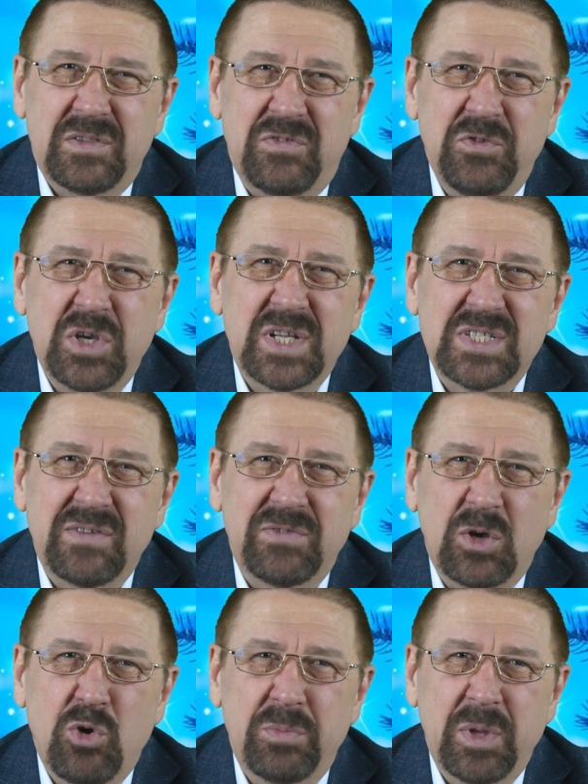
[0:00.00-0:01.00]
Двигаться в
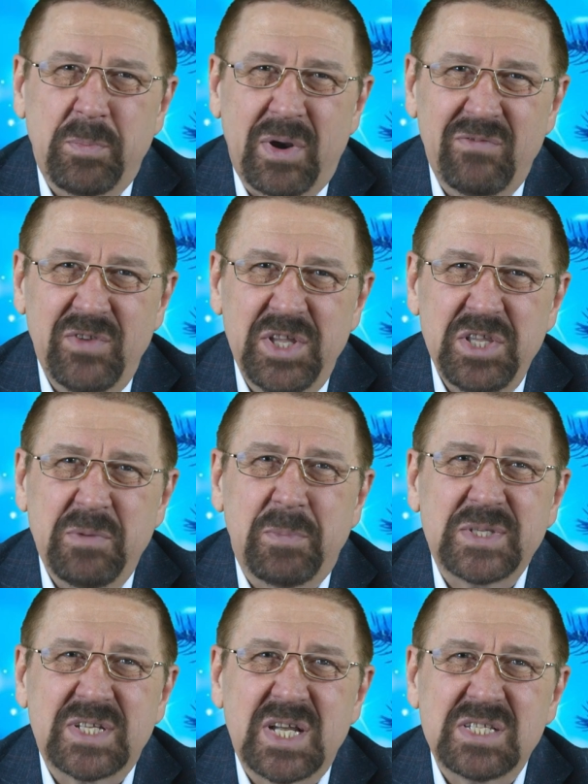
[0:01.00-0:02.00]
таком направлении
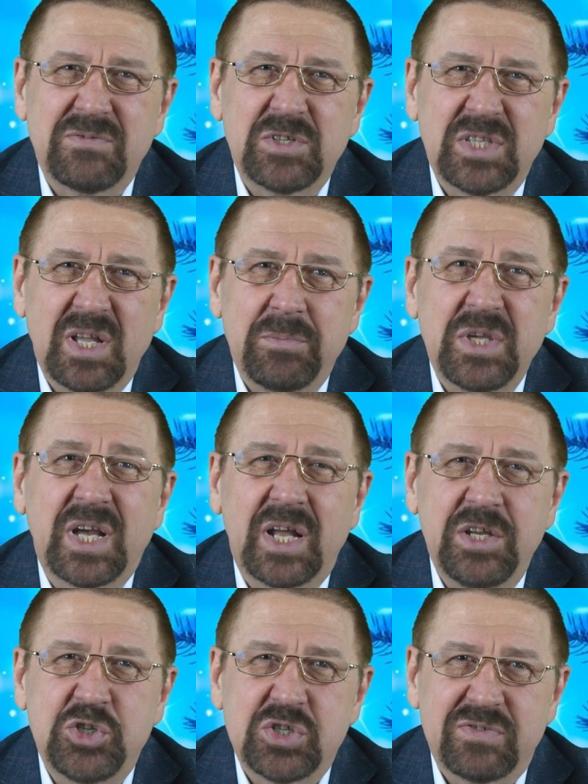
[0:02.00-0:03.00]
подсказывает нам и
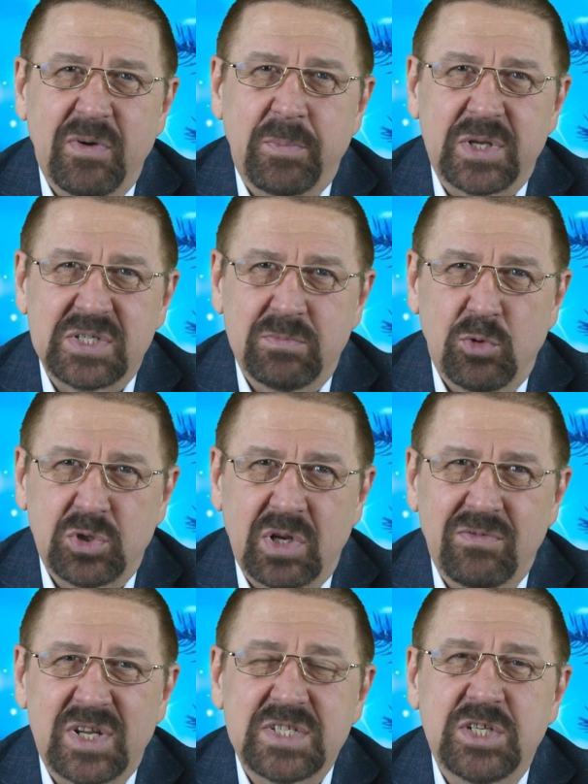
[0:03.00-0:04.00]
количество
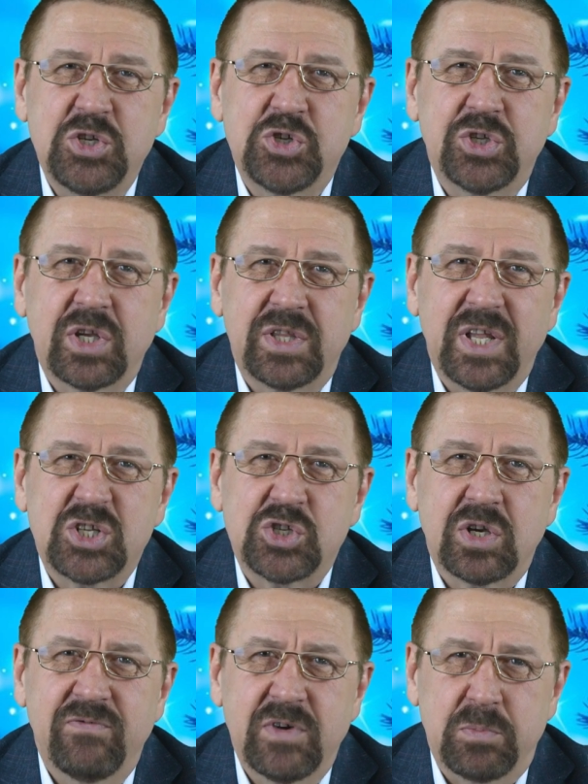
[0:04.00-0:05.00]
просмотров различных
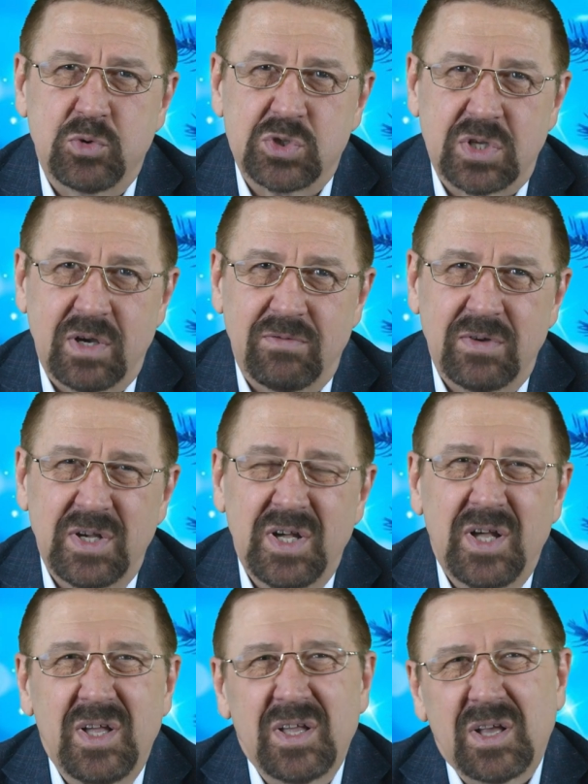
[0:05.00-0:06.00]
наших выпусков –
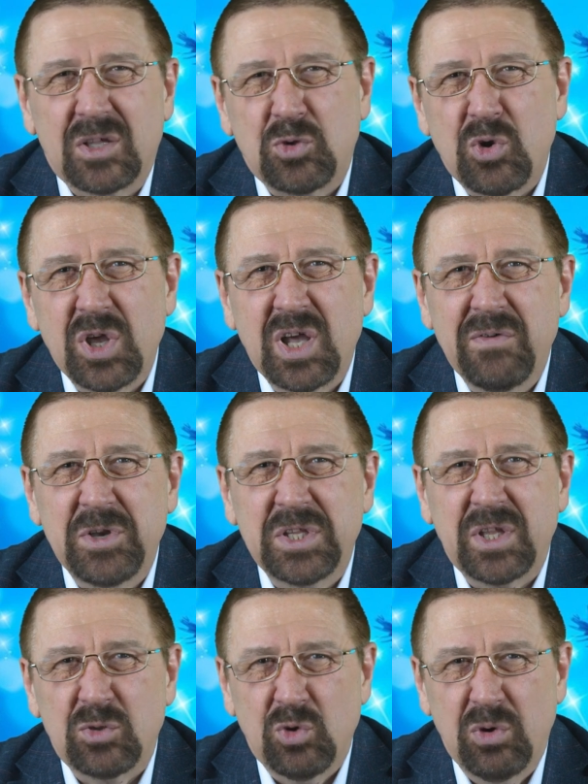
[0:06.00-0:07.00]
которая
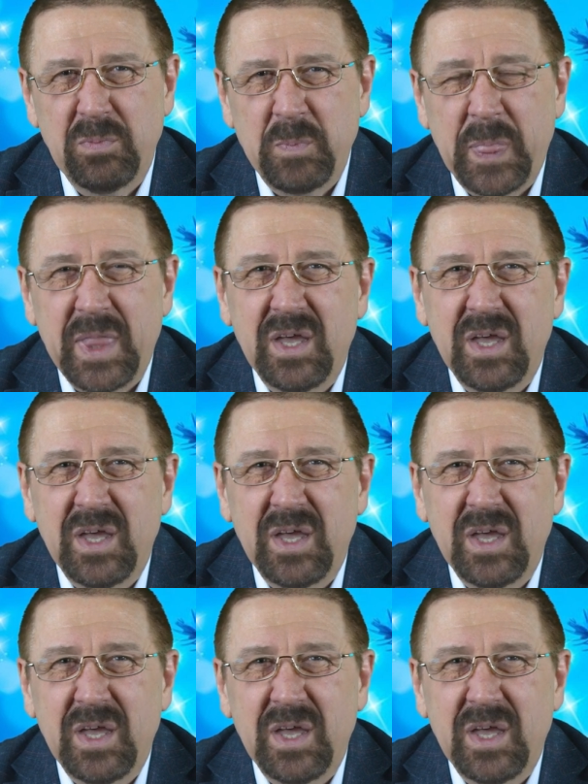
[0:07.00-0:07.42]
говорит о том,